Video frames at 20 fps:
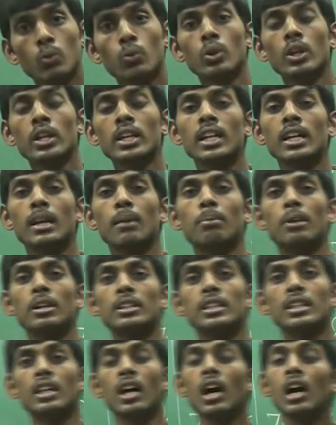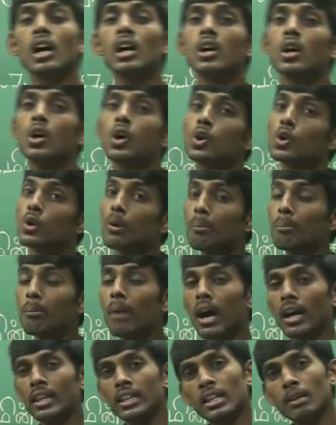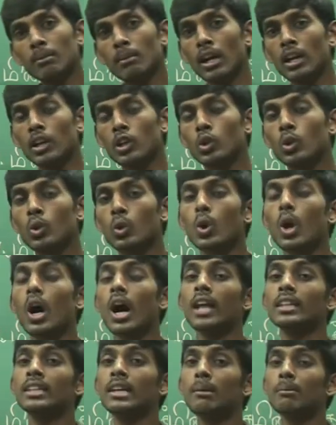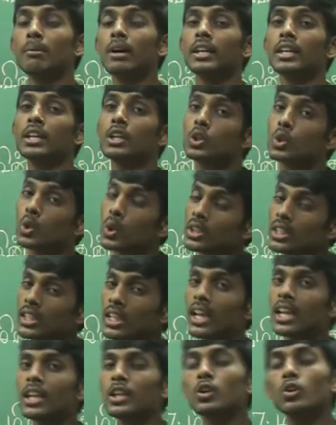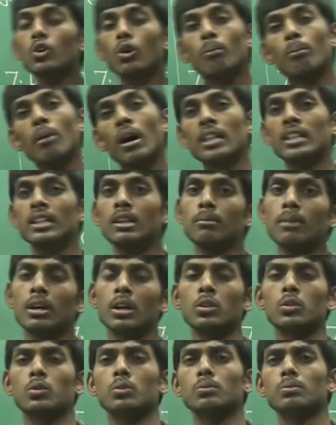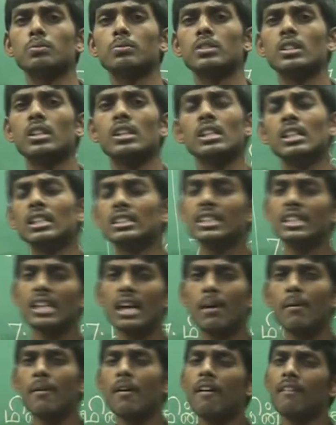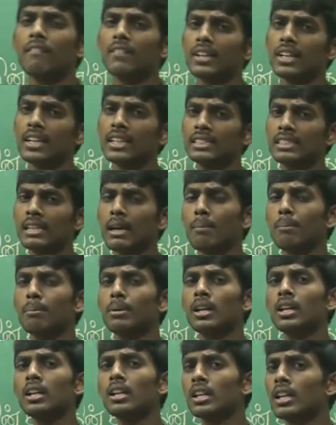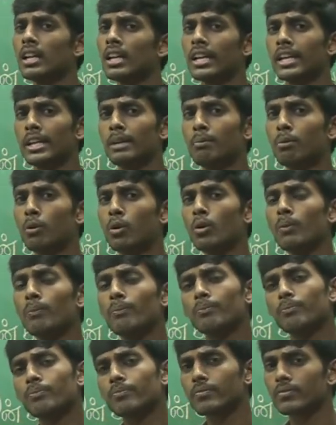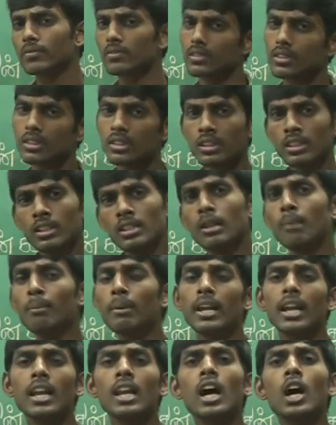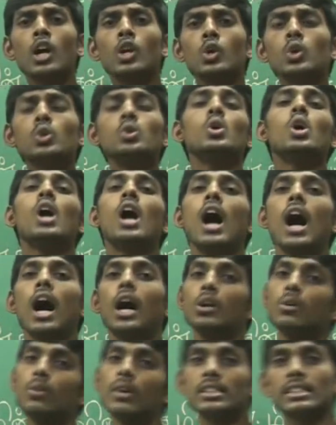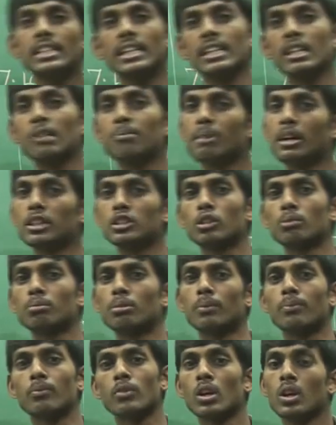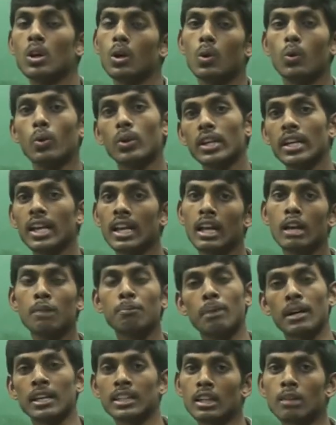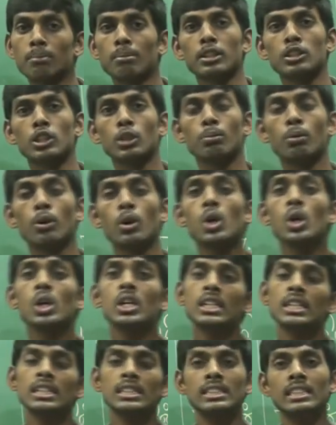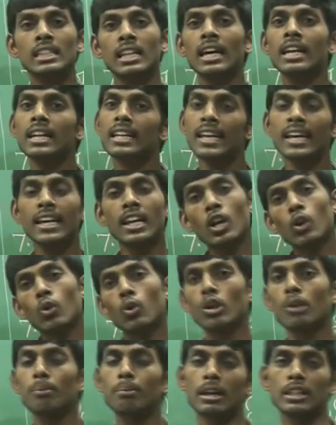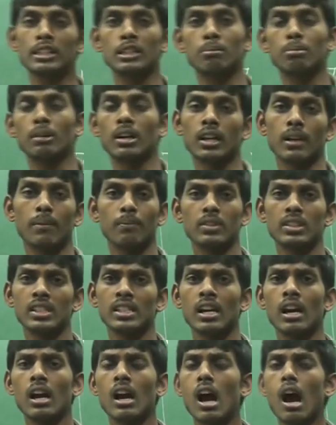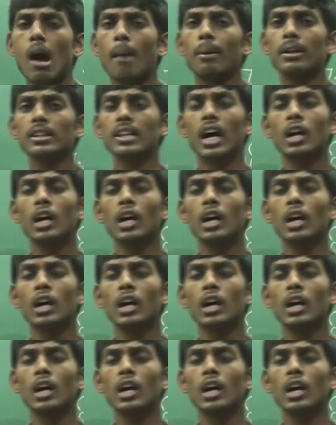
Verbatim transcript: உருகுநிலை பார்த்தீங்கன்னா ரொம்ப அதிகமா இருக்கும் அதே மாதிரி கொதிநிலையும் ரொம்ப அதிகமா இருக்கும் சரியா ஃபார் எக்ஸாம்பிள் இப்போ நம்ம எல்லாரும் அருவா செய்யறத பார்த்துருப்போம் ஒன்னு எல்லாரும் படத்தில் பார்த்துருப்போம் சிலர் நேரில் கூட பார்த்துருப்பாங்க சரியா அப்போ அந்த